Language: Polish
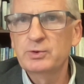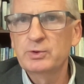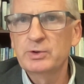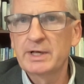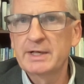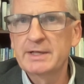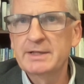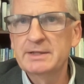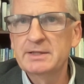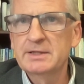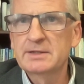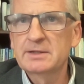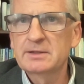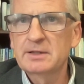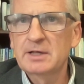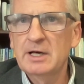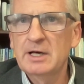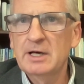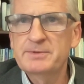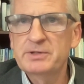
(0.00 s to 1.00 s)
do
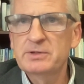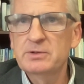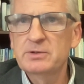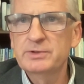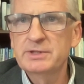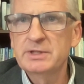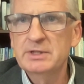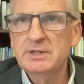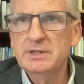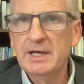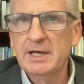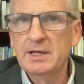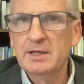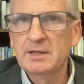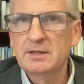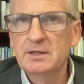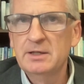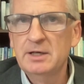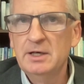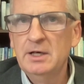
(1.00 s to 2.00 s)
Ukrainy. Absolutnie
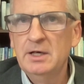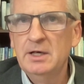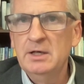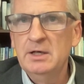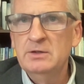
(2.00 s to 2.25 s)
nie.